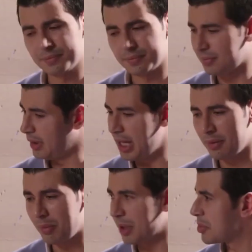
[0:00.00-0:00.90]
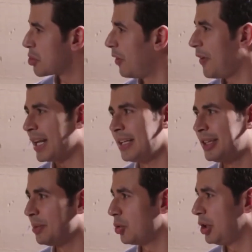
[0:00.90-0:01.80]
لا لا يا ماما انا مش موافق
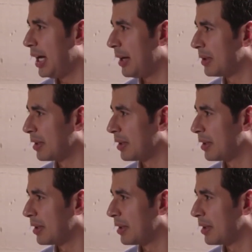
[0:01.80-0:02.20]
على اللي انت بتقولي